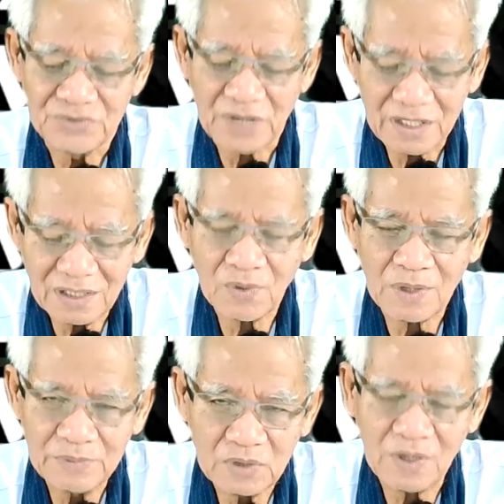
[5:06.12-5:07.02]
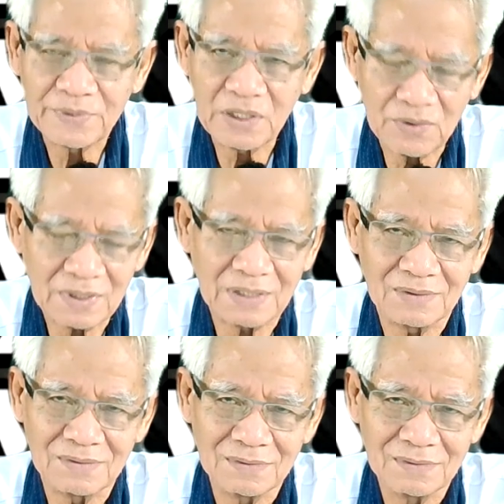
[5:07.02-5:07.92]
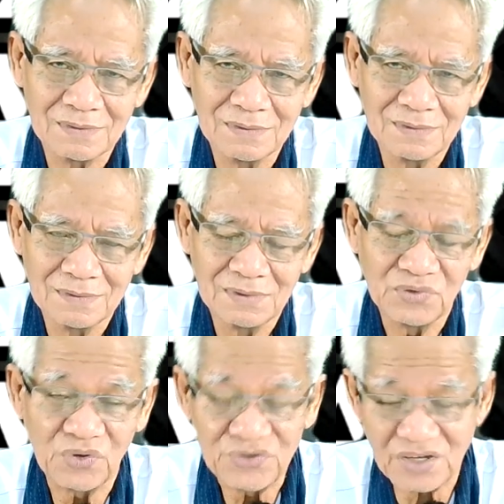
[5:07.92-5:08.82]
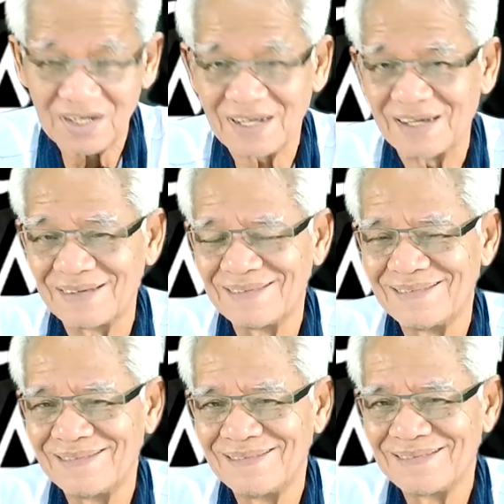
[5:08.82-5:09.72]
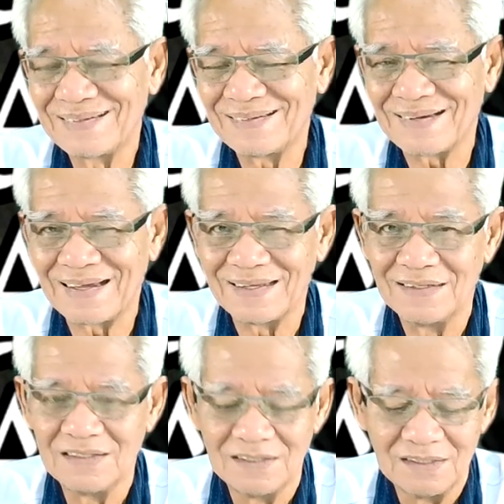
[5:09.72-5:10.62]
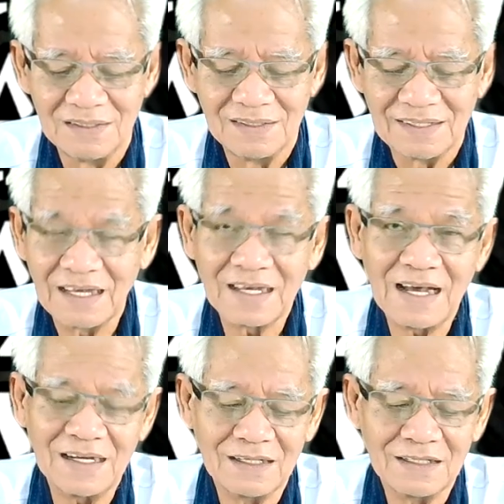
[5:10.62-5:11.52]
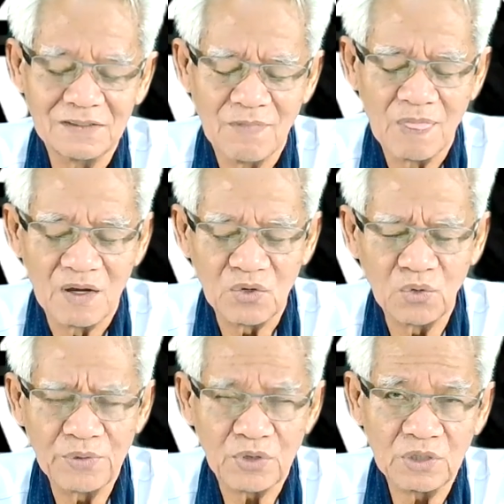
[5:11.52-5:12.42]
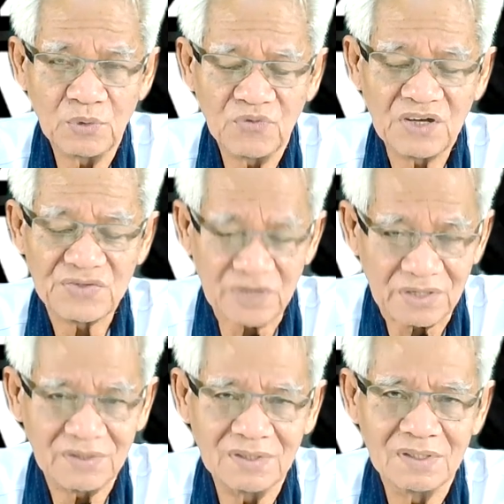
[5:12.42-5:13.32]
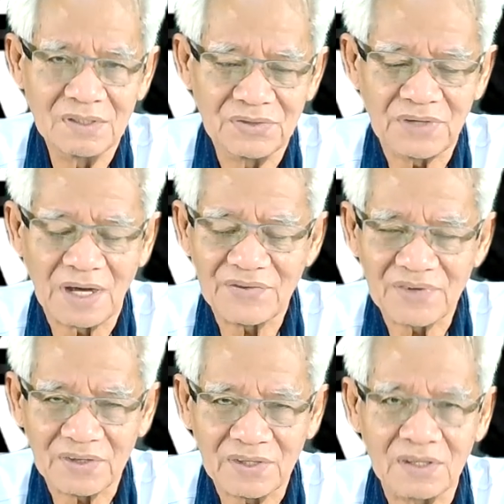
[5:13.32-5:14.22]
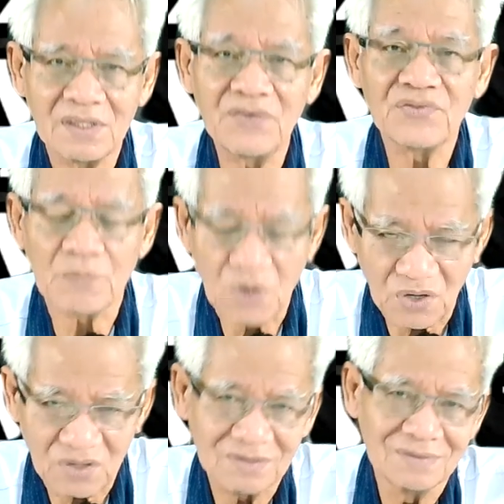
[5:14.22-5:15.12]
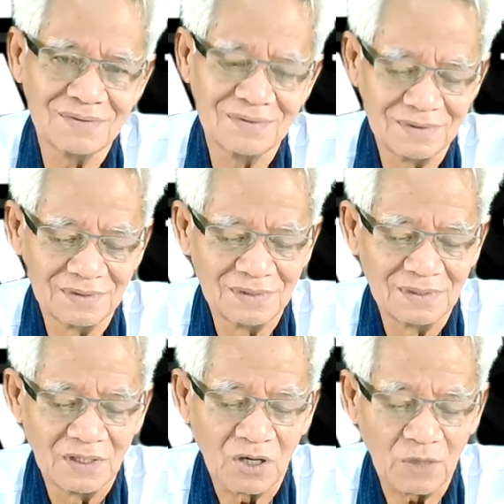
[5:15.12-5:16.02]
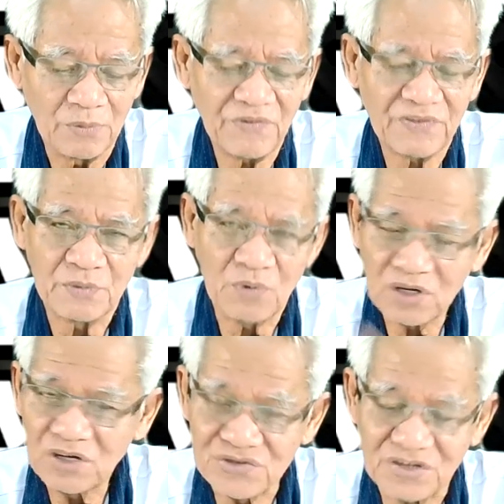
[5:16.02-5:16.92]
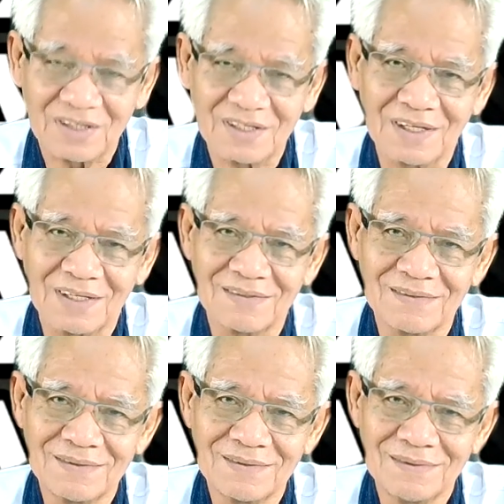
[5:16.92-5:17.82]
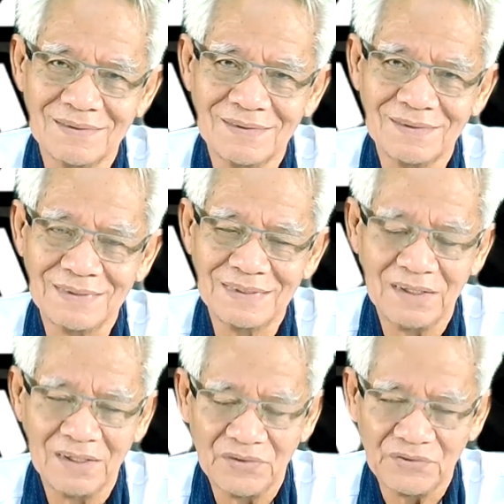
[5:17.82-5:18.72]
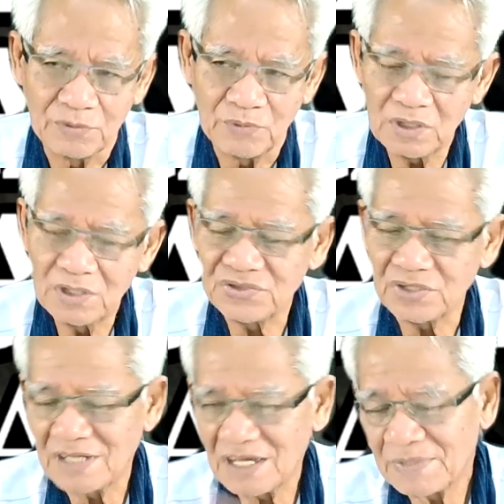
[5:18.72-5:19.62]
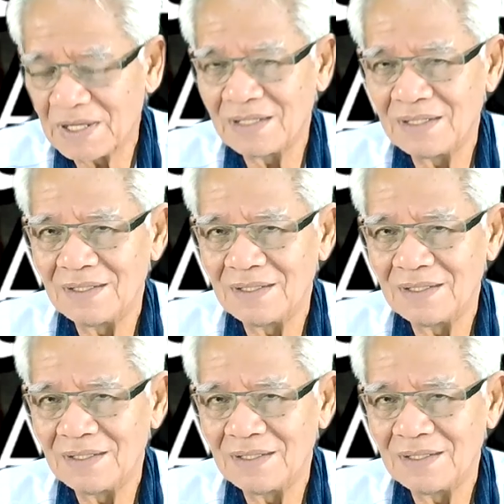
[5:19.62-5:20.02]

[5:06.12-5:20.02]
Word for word: ใจคือความนึกความคิดของเรา ส่วนจิตล่ะคืออะไร ง่ายๆเลยรู้มีคนที่พูดว่าจิตจะสถิตที่สมองก็แปลว่าสมองคือจิตเนี่ยสมองคือจิตได้ไหม